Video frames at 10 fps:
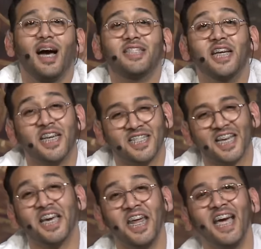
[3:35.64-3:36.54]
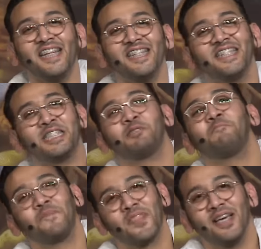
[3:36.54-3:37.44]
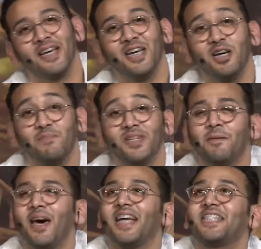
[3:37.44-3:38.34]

التتش سكرين من زمان على